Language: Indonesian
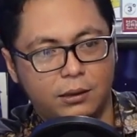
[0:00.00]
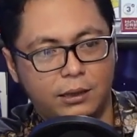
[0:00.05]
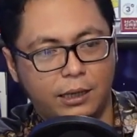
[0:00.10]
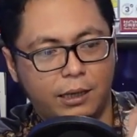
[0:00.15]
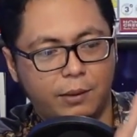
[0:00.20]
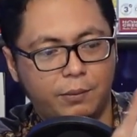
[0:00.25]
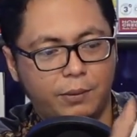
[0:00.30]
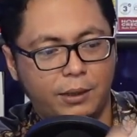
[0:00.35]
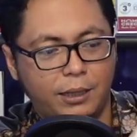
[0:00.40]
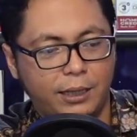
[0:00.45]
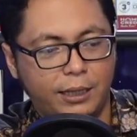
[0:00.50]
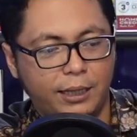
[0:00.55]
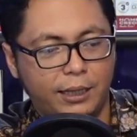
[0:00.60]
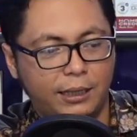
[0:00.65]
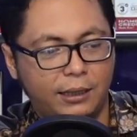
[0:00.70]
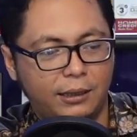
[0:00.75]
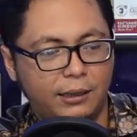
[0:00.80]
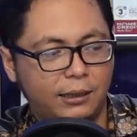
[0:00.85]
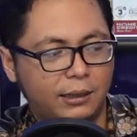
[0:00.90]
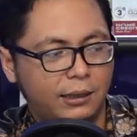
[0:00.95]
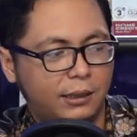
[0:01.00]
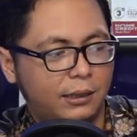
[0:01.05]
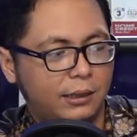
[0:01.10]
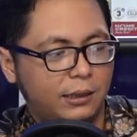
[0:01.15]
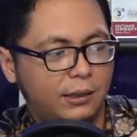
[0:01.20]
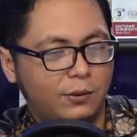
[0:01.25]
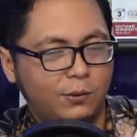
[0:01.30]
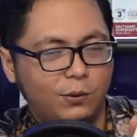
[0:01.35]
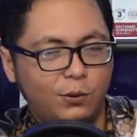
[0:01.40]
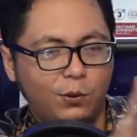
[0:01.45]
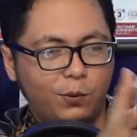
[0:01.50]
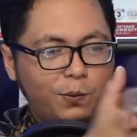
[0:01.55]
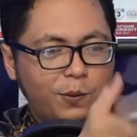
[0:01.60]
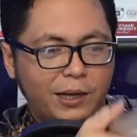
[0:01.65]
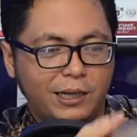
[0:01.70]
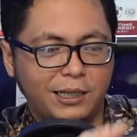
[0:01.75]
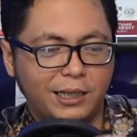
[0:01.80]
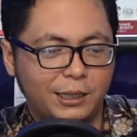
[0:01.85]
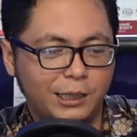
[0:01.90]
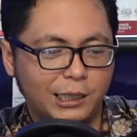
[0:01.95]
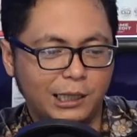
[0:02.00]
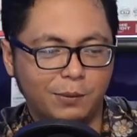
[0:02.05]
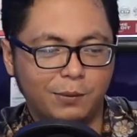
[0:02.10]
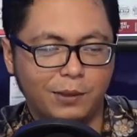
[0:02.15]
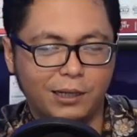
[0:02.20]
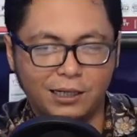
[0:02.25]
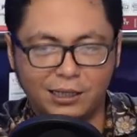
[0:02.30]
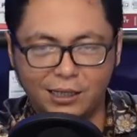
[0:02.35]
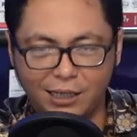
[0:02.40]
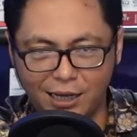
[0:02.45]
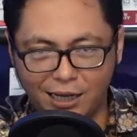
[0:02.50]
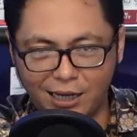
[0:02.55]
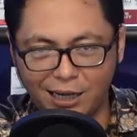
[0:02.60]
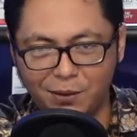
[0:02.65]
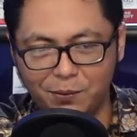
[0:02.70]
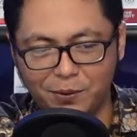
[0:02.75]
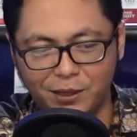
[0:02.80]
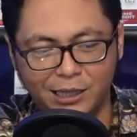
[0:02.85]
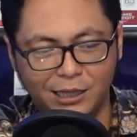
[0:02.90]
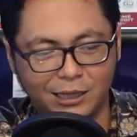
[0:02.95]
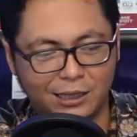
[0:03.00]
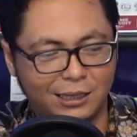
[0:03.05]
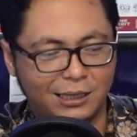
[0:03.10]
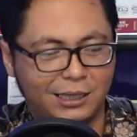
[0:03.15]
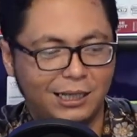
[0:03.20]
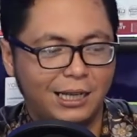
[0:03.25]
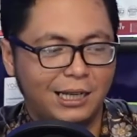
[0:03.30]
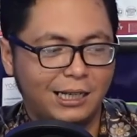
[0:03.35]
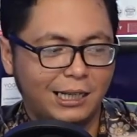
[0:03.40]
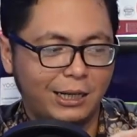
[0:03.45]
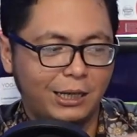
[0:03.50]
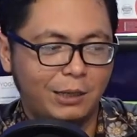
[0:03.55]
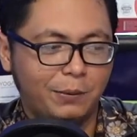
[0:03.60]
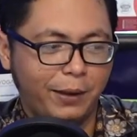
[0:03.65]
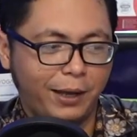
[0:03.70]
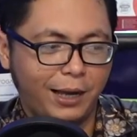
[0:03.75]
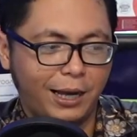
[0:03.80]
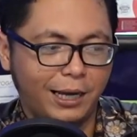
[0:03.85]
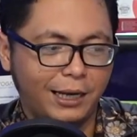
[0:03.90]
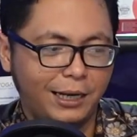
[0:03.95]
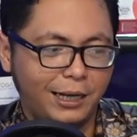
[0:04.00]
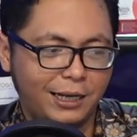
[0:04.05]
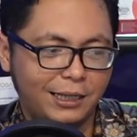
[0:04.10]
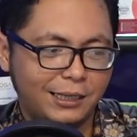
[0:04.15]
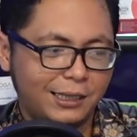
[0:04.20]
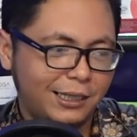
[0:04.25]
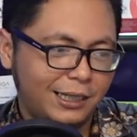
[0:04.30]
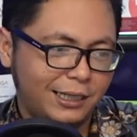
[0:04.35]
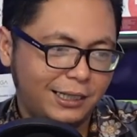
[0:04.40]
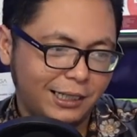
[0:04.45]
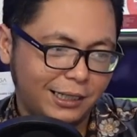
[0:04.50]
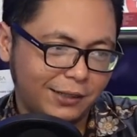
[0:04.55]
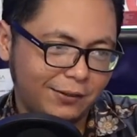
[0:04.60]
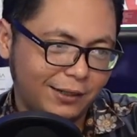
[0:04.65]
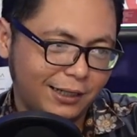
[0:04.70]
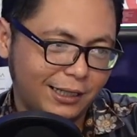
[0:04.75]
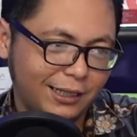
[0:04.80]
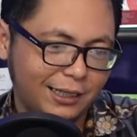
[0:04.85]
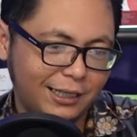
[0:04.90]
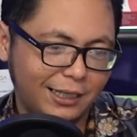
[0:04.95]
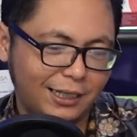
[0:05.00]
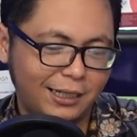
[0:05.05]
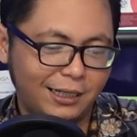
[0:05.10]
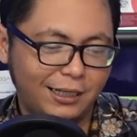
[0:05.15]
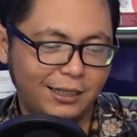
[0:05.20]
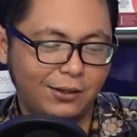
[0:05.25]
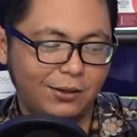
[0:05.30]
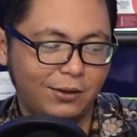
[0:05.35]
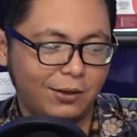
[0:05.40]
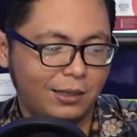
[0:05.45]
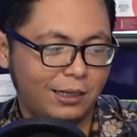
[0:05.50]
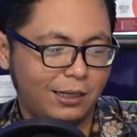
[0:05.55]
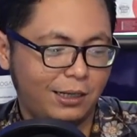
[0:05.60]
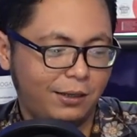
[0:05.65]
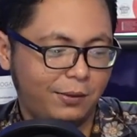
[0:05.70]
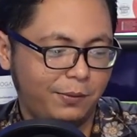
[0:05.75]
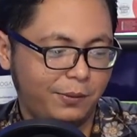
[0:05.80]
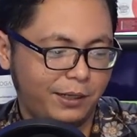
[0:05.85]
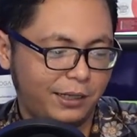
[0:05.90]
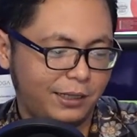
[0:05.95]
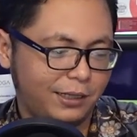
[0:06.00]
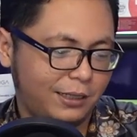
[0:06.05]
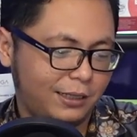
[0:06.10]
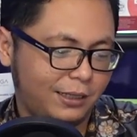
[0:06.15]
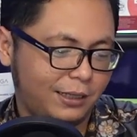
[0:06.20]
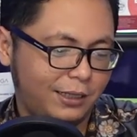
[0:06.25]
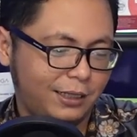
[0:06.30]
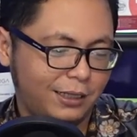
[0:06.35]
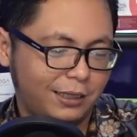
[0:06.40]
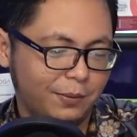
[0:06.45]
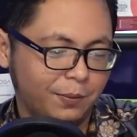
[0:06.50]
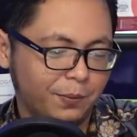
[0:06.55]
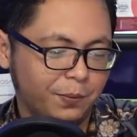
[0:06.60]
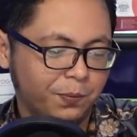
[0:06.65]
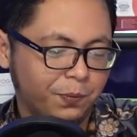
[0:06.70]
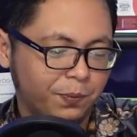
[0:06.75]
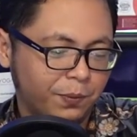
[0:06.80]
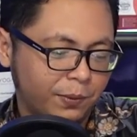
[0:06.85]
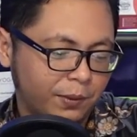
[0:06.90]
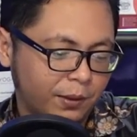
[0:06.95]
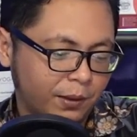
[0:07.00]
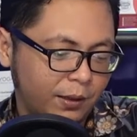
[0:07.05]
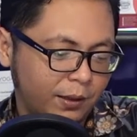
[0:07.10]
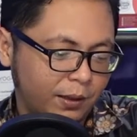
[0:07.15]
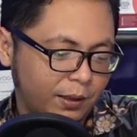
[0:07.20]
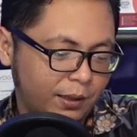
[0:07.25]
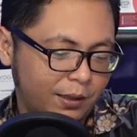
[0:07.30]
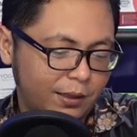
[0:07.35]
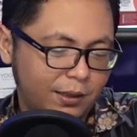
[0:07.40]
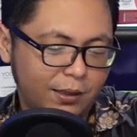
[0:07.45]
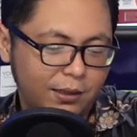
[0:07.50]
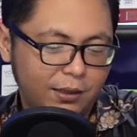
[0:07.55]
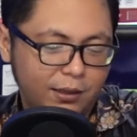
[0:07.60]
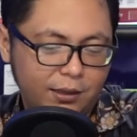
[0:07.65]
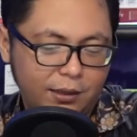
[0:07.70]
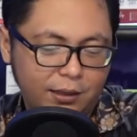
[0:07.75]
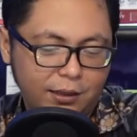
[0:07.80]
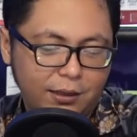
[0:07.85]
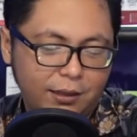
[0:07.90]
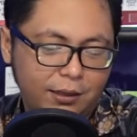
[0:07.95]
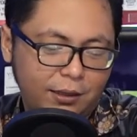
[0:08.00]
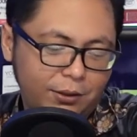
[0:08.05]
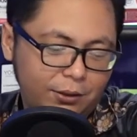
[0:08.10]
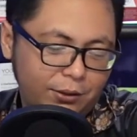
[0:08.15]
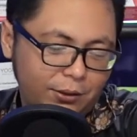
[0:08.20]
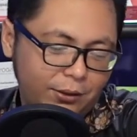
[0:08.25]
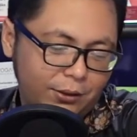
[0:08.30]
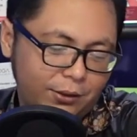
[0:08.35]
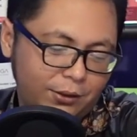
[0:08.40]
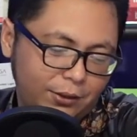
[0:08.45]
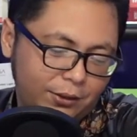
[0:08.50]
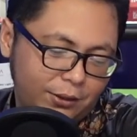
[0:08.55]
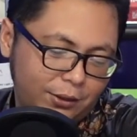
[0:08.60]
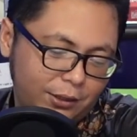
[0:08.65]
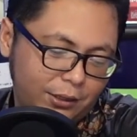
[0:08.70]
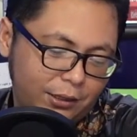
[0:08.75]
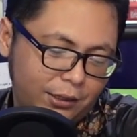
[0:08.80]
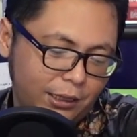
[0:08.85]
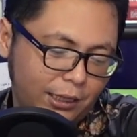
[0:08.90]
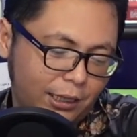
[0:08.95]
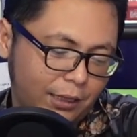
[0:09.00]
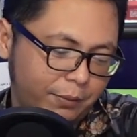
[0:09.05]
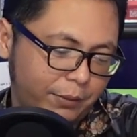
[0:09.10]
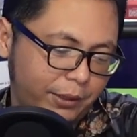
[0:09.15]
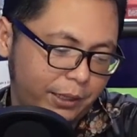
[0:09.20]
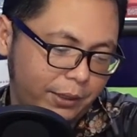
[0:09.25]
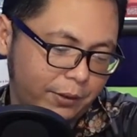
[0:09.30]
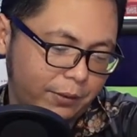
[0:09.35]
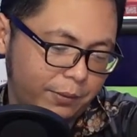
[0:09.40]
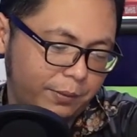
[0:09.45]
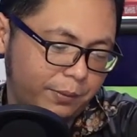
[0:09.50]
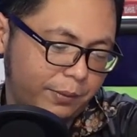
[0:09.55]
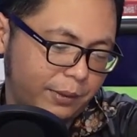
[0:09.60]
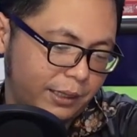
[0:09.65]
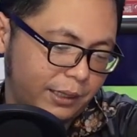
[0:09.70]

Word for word: sama lah ya Uh, bahannya dingin banget, enak banget. Kalau dipegang gini rasanya dingin banget. Ini oke okay banget. Terus ini aluminium.